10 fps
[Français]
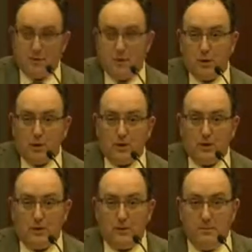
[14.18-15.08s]
pour
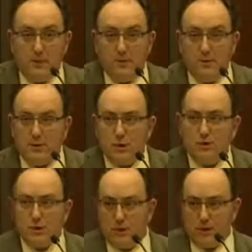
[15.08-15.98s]
parler de
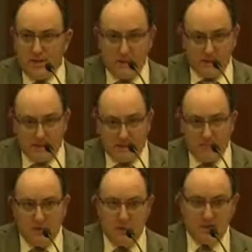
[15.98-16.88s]
choses qui ont été
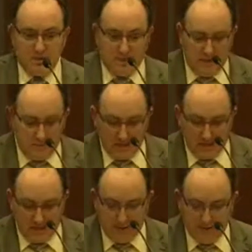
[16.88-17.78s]
partiellement mentionnées par
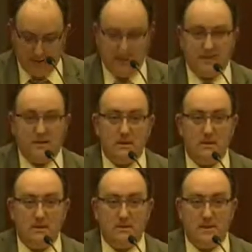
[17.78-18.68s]

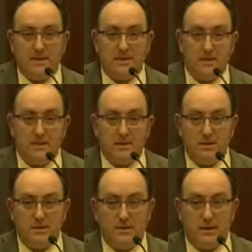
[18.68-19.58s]
certaines
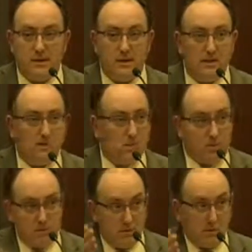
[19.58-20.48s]
personnes ce matin,
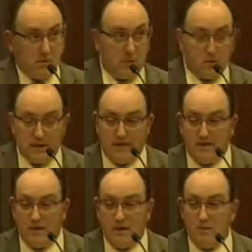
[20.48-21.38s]
dont mon
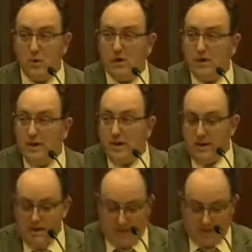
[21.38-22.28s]
collègue avant moi.
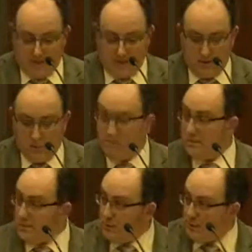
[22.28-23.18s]
Et
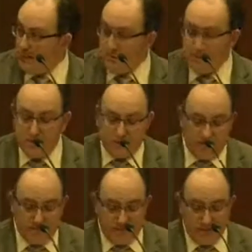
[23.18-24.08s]
aussi, M. Simons
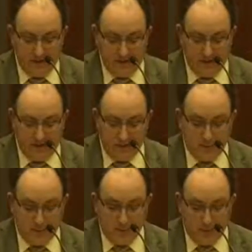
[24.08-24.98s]
y a fait
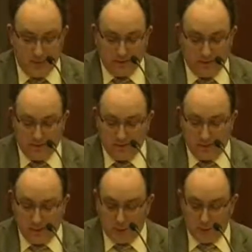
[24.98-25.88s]
allusion dans
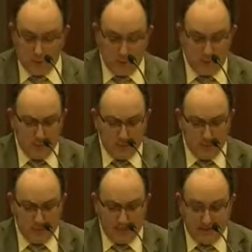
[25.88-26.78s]
son allocution un peu plus
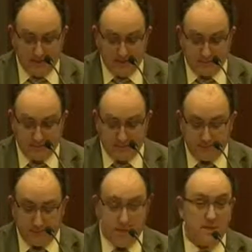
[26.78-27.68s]
tôt ce matin,
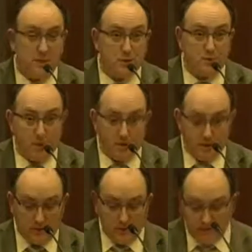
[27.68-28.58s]
et j'en suis bien
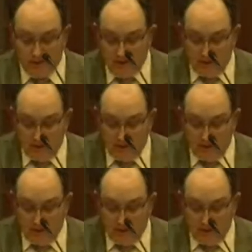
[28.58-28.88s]
content.